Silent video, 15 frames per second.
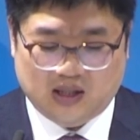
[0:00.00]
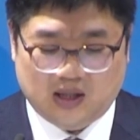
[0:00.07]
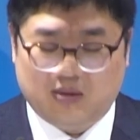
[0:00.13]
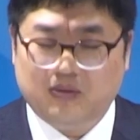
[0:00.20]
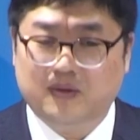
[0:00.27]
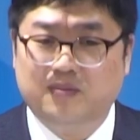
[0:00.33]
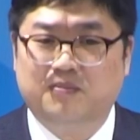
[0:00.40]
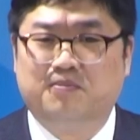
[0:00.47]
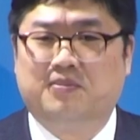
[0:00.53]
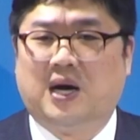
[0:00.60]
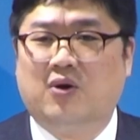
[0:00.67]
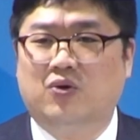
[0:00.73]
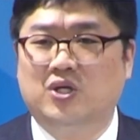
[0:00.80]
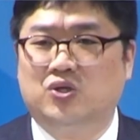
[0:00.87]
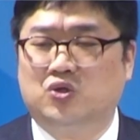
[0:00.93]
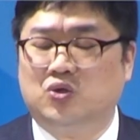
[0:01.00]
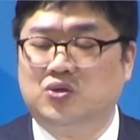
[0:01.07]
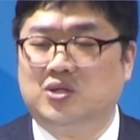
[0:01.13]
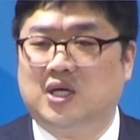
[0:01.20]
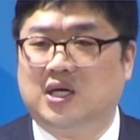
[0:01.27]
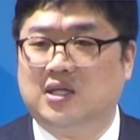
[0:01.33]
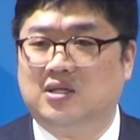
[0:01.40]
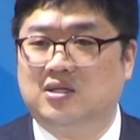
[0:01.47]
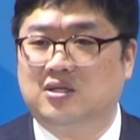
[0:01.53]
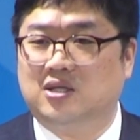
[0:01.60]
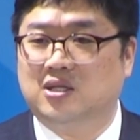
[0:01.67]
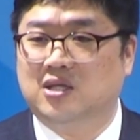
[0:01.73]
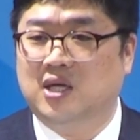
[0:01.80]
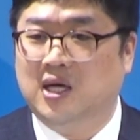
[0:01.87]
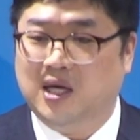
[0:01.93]
여러분, 바울이 쫓아갔던
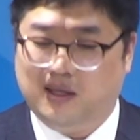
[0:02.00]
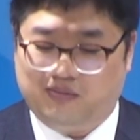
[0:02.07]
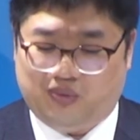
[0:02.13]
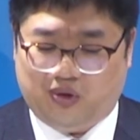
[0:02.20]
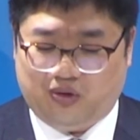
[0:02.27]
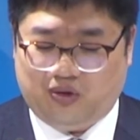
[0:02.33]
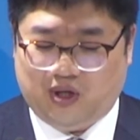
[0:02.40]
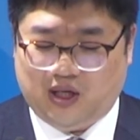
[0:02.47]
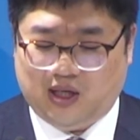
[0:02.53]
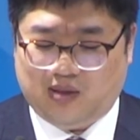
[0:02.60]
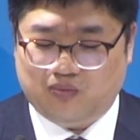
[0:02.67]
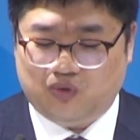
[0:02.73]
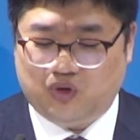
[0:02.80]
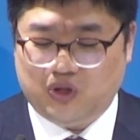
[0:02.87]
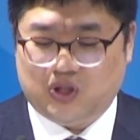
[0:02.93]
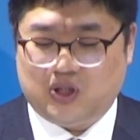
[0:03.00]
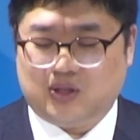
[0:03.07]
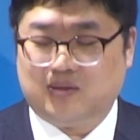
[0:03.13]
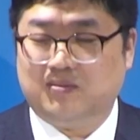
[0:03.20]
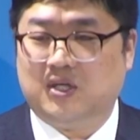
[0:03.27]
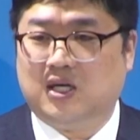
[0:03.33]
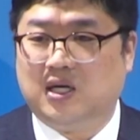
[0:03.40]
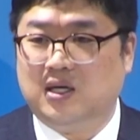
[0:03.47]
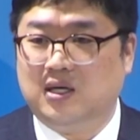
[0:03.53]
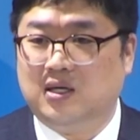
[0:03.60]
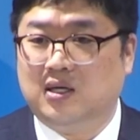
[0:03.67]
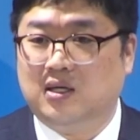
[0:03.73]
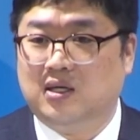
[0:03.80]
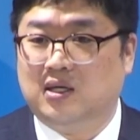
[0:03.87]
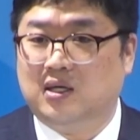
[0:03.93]
그 표대가 무엇이었습니까?
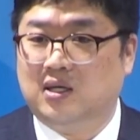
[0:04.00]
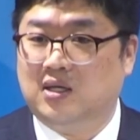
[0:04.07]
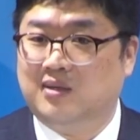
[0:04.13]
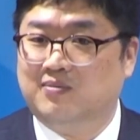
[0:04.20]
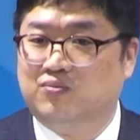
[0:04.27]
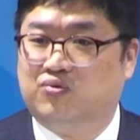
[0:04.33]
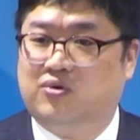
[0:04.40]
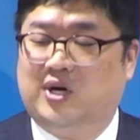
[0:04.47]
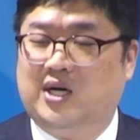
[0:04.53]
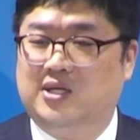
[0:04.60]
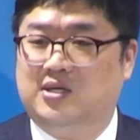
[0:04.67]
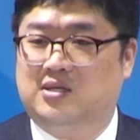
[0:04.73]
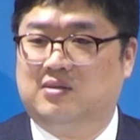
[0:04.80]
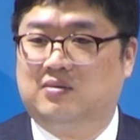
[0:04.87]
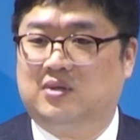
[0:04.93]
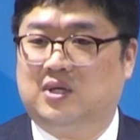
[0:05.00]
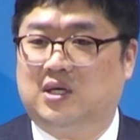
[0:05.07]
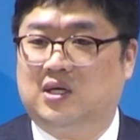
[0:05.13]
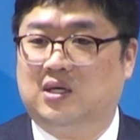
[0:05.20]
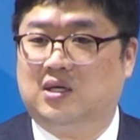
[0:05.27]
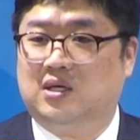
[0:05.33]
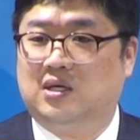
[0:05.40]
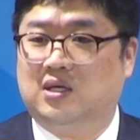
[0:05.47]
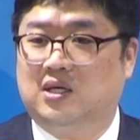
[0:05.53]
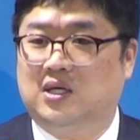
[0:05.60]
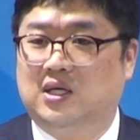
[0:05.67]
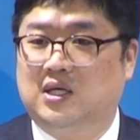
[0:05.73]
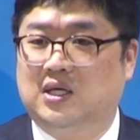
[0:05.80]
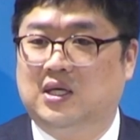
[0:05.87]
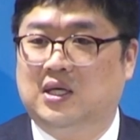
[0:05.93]
부활이었습니다.
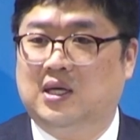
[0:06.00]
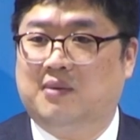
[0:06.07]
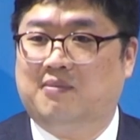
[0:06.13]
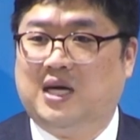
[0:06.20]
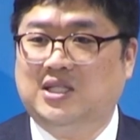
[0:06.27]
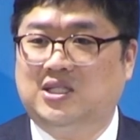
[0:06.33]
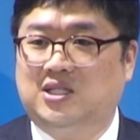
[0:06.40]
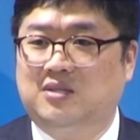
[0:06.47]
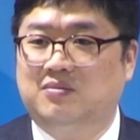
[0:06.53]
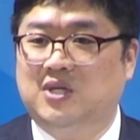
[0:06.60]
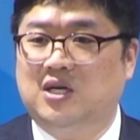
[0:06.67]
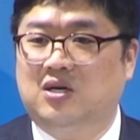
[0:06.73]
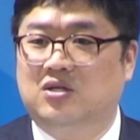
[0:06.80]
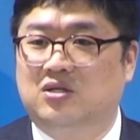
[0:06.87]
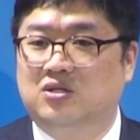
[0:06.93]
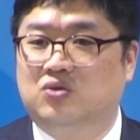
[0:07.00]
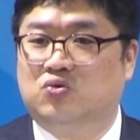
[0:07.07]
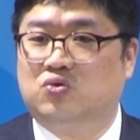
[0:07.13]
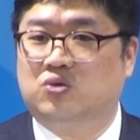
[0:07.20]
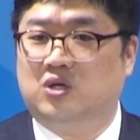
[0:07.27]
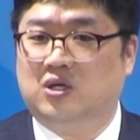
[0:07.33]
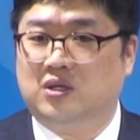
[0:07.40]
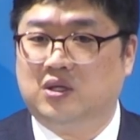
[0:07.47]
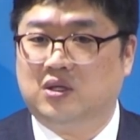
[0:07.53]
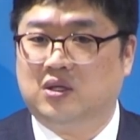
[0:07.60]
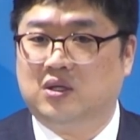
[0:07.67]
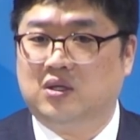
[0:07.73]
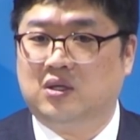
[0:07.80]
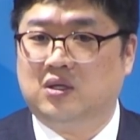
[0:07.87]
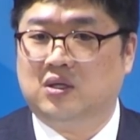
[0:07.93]
마침내 얻을 구원.
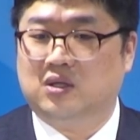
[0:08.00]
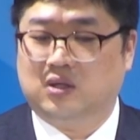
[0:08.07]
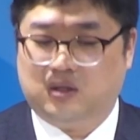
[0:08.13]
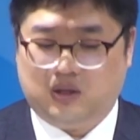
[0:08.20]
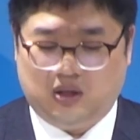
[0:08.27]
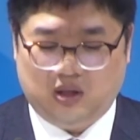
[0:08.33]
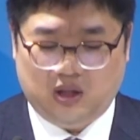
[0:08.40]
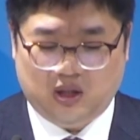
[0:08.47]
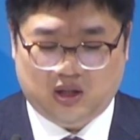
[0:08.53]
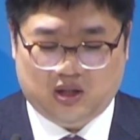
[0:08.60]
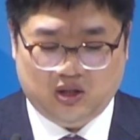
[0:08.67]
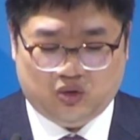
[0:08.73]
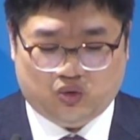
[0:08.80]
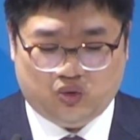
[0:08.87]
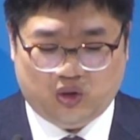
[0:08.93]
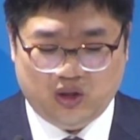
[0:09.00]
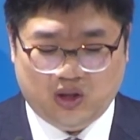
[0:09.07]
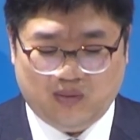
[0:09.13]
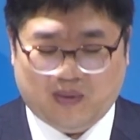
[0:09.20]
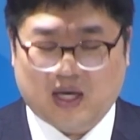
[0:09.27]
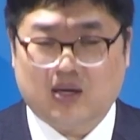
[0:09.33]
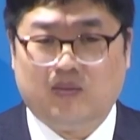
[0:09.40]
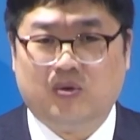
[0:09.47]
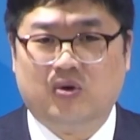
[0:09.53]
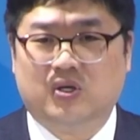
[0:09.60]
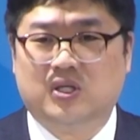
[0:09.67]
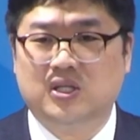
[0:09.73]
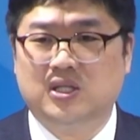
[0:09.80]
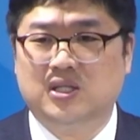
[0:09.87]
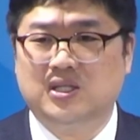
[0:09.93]
그 구원을 바라보고
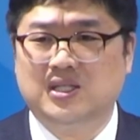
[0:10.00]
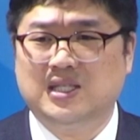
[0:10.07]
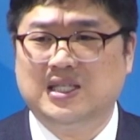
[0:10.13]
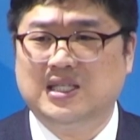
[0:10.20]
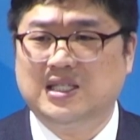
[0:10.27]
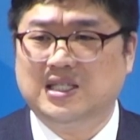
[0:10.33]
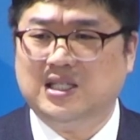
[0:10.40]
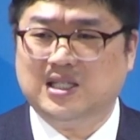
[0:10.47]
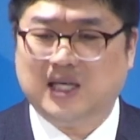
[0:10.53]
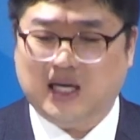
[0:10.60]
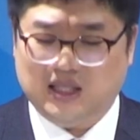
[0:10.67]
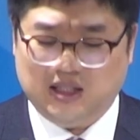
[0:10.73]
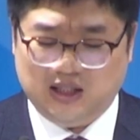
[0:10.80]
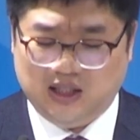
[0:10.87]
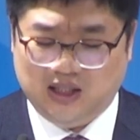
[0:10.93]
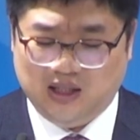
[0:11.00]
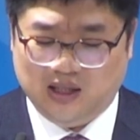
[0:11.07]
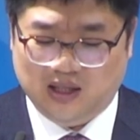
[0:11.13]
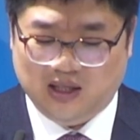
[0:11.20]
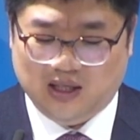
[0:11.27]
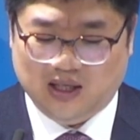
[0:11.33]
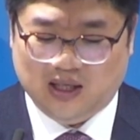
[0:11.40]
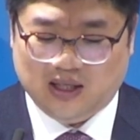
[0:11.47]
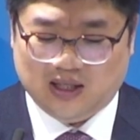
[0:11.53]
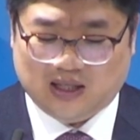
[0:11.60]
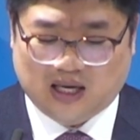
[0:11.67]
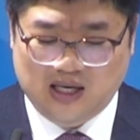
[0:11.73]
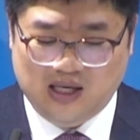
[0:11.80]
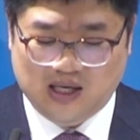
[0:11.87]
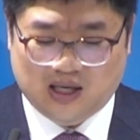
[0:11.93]
그는 끝까지
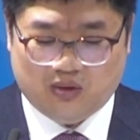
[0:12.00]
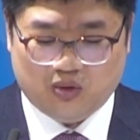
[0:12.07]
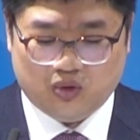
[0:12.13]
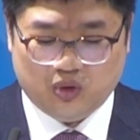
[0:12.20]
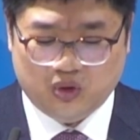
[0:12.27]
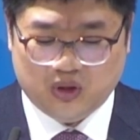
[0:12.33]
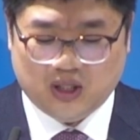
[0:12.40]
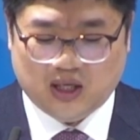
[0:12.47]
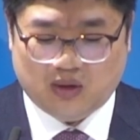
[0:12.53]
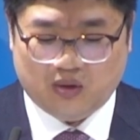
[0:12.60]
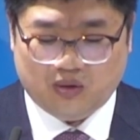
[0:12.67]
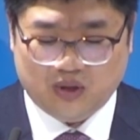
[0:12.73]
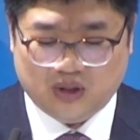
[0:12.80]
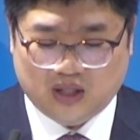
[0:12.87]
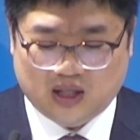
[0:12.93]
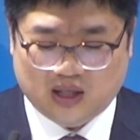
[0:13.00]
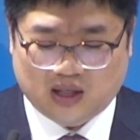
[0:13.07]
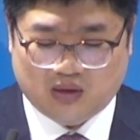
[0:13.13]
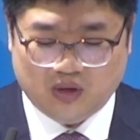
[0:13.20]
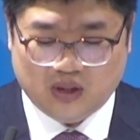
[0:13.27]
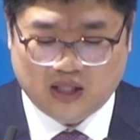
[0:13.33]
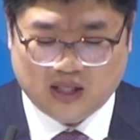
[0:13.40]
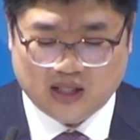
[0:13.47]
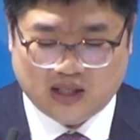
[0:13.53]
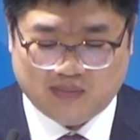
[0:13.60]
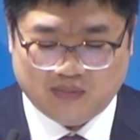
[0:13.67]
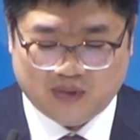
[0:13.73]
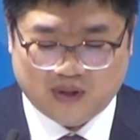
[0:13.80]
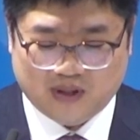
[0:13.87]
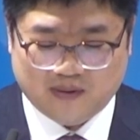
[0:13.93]
달려가고 쫓아가고 있다라고 이야기를
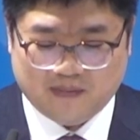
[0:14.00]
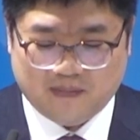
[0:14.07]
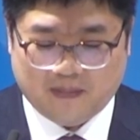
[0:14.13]
합니다.